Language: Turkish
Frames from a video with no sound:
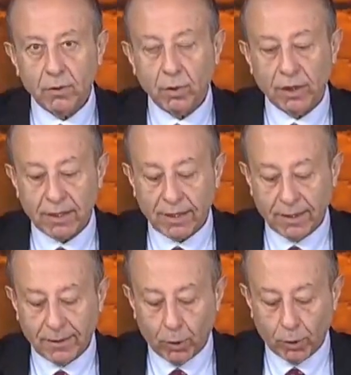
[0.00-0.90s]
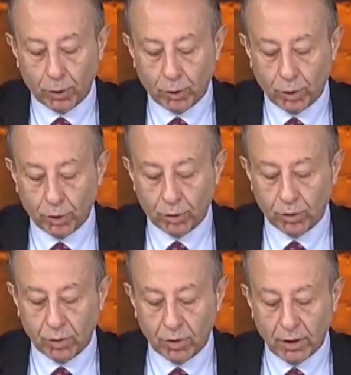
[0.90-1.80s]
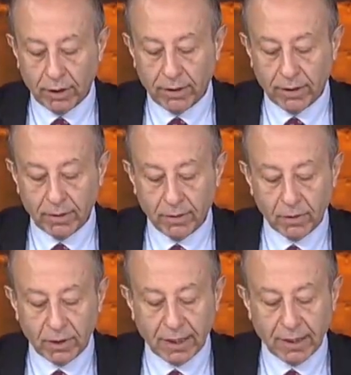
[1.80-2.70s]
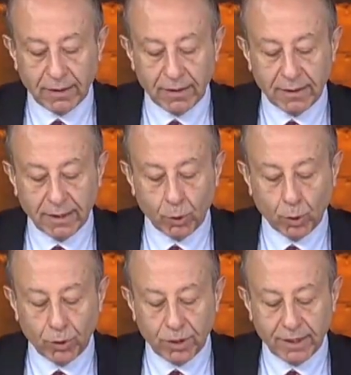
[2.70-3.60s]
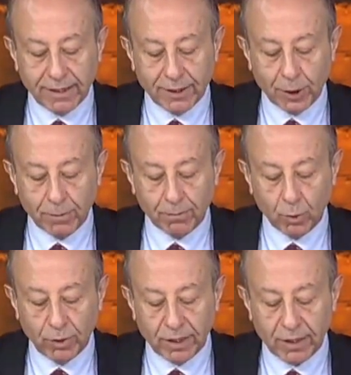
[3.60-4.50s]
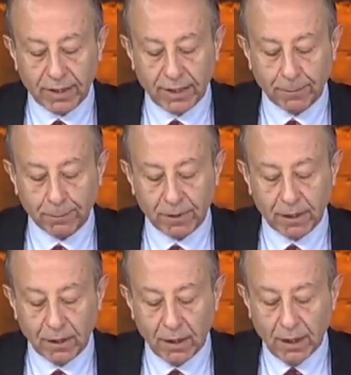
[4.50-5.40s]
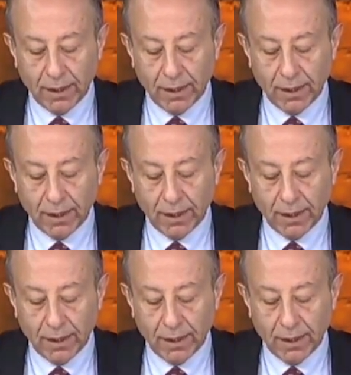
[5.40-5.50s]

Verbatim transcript: Dünya Sağlık Örgütü'nün e, salgında toksik karışım uyarısını yaptı.